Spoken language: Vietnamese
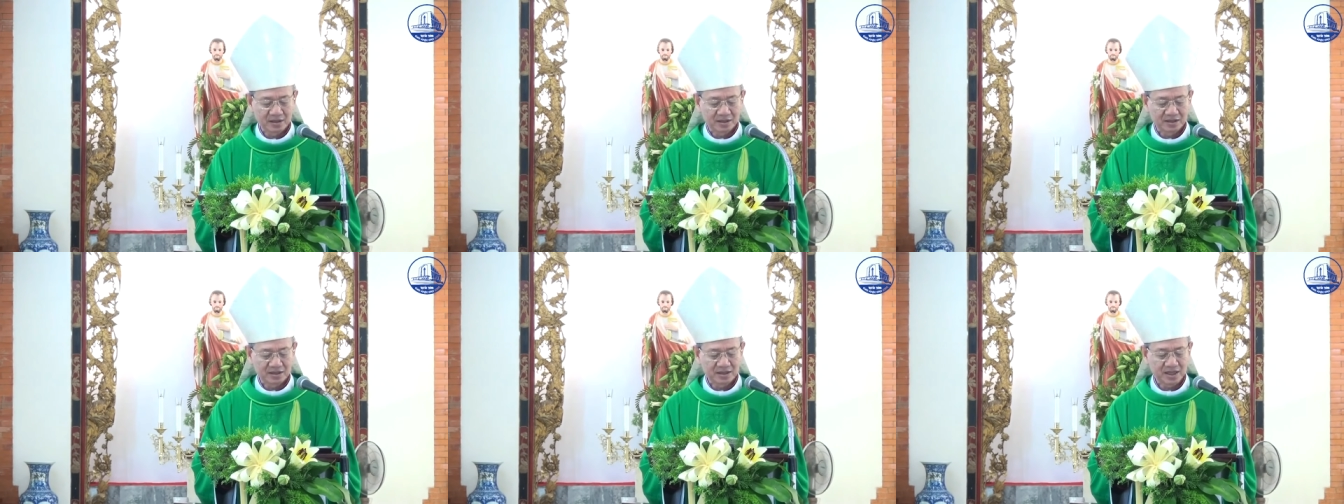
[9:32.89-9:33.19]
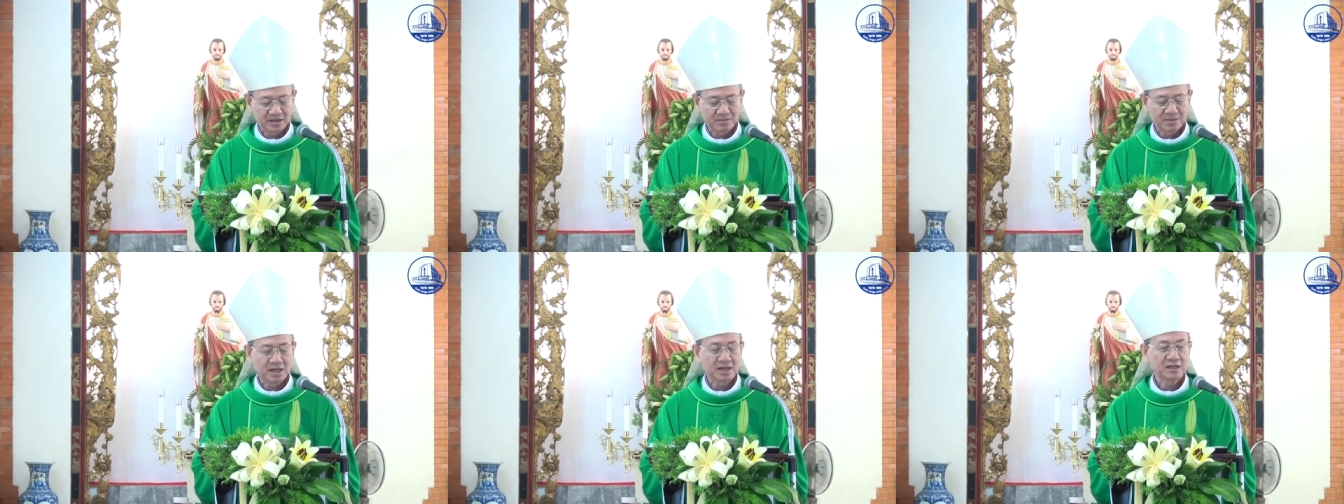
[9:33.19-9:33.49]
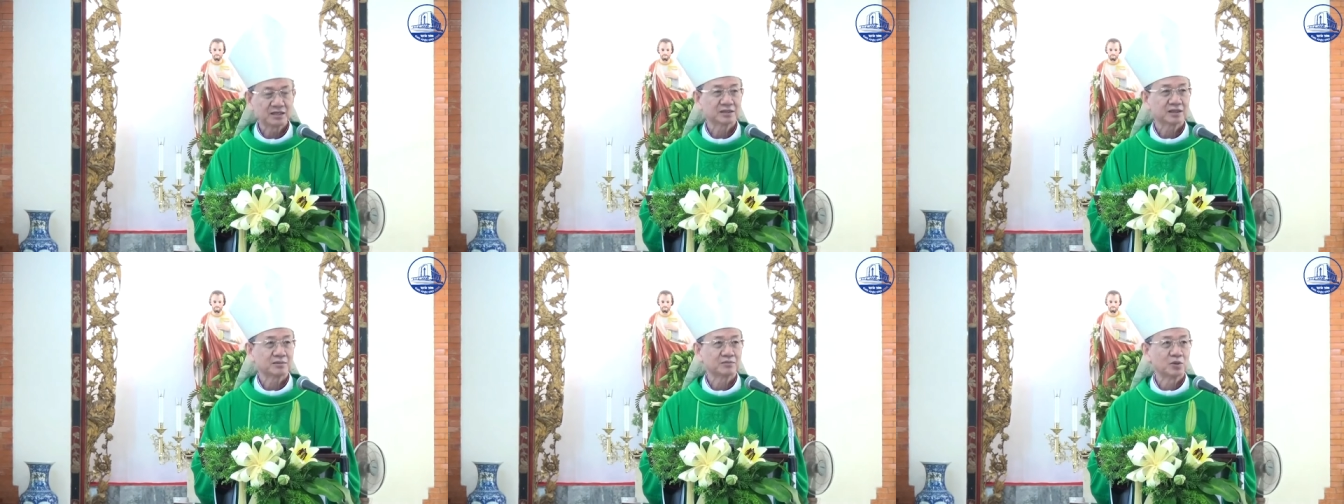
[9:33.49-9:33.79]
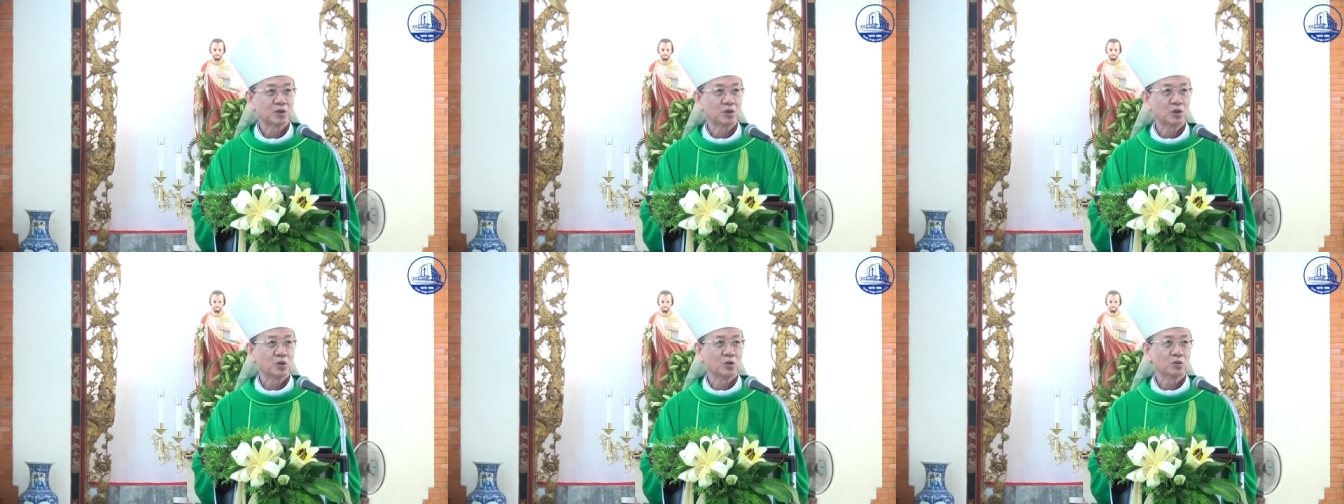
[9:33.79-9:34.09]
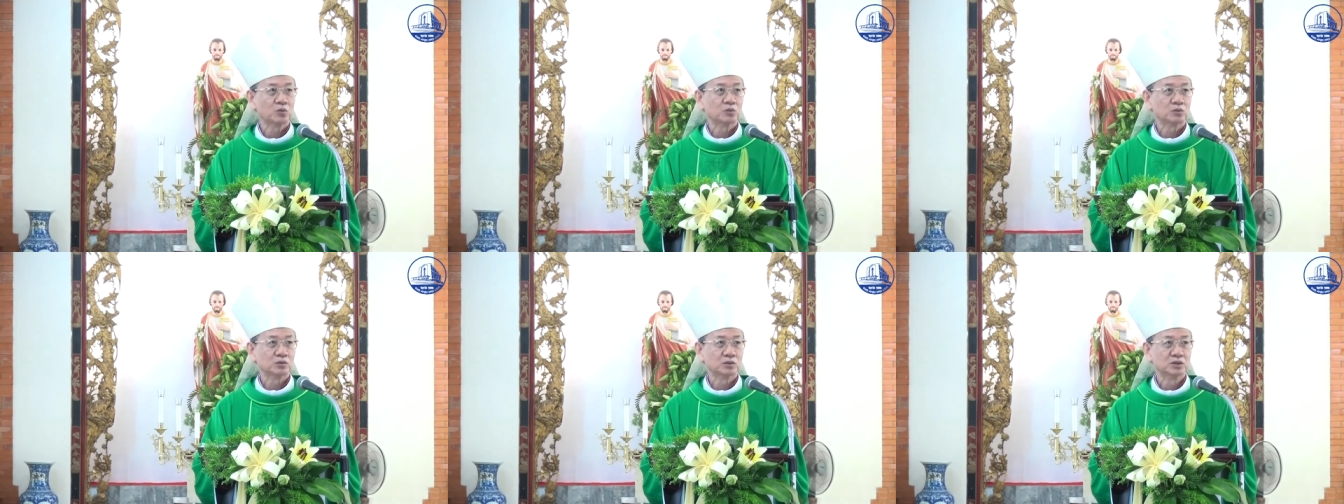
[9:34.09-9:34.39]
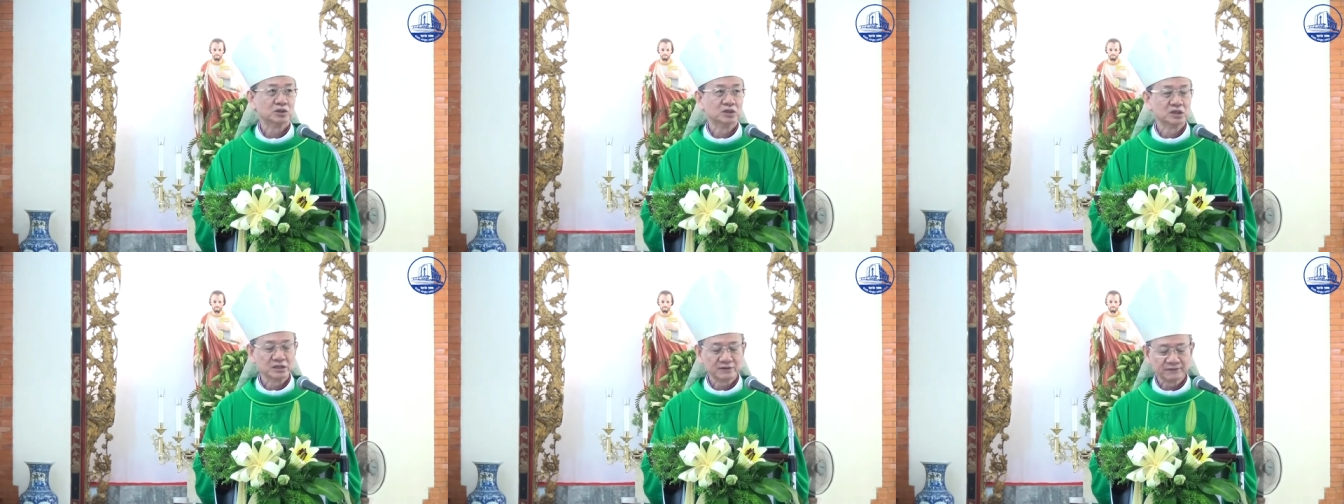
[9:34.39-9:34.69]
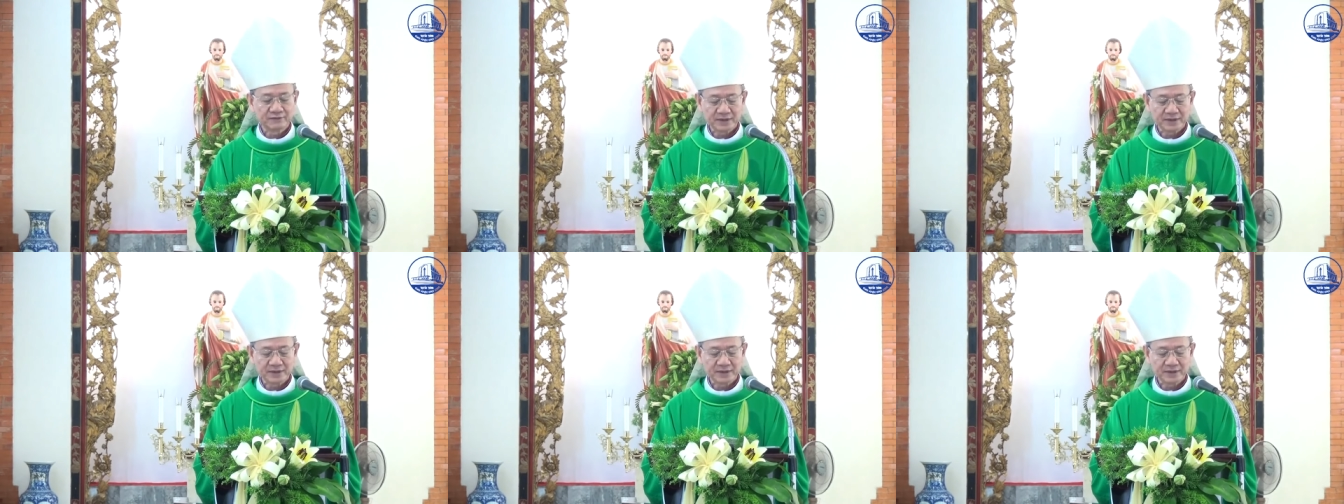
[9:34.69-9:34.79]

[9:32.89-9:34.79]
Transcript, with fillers: sẽ mở tâm hồn hướng